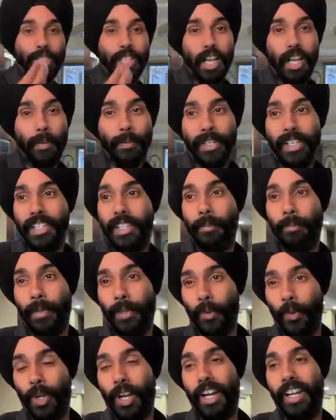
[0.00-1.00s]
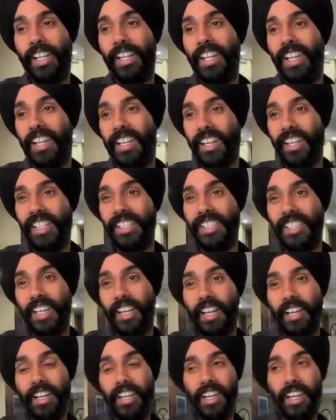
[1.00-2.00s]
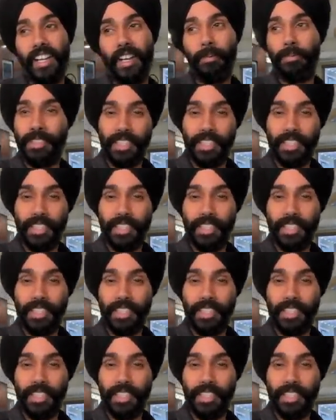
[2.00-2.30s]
कहा भी नहीं तब भी वो गाड़ी लेकर नीचे आ गए हैं अब